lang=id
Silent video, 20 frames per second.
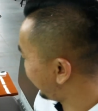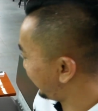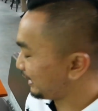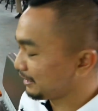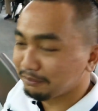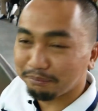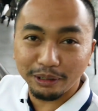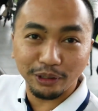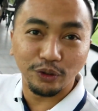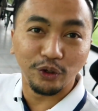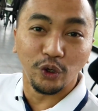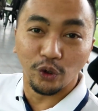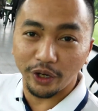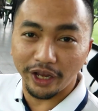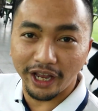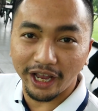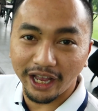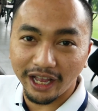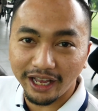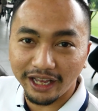tempat duduk
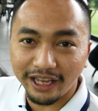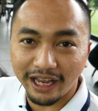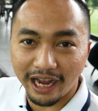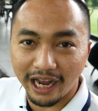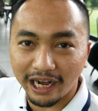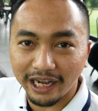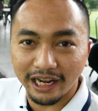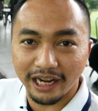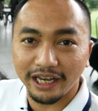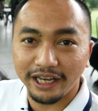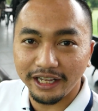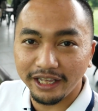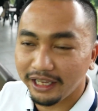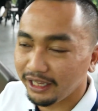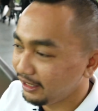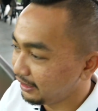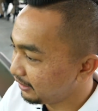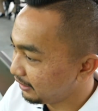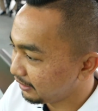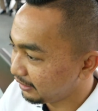ya yang ada di
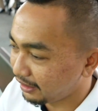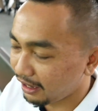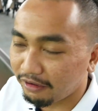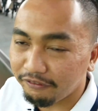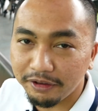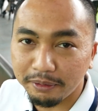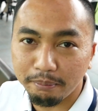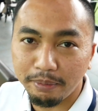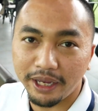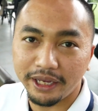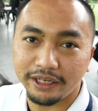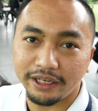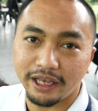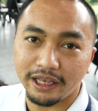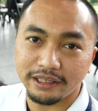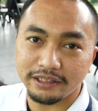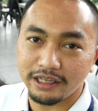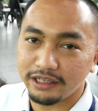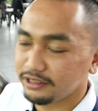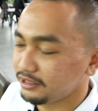driving bay-nya. Jadi